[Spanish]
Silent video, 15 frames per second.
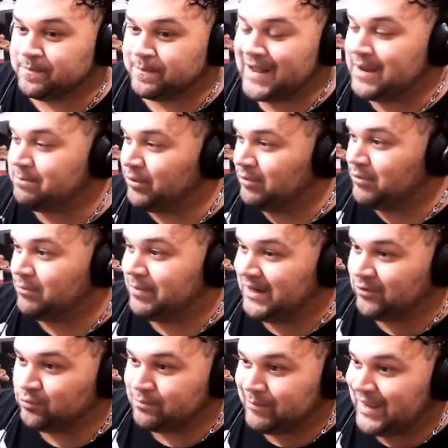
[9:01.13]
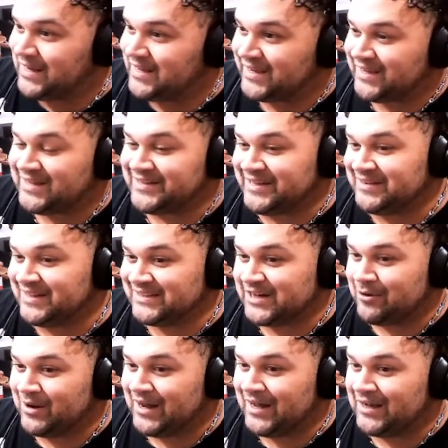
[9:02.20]
Ahí podemos ver un Melis que tiende a
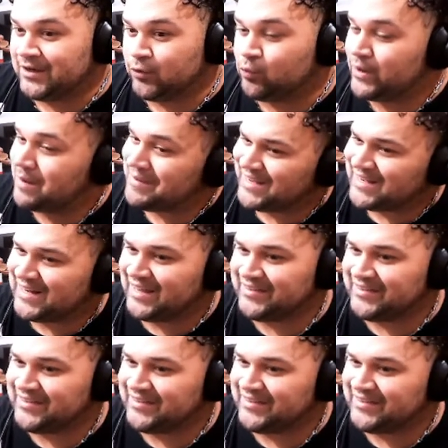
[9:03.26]
trabajar una mezcla de